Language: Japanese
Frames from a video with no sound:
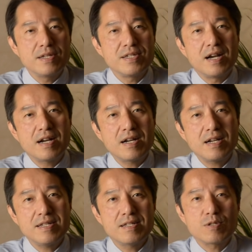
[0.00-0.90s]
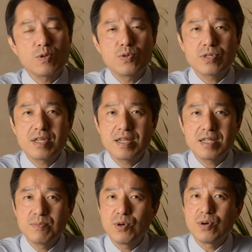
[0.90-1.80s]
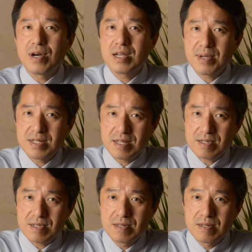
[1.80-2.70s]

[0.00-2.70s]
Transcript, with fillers: やはりその定義も曖昧です。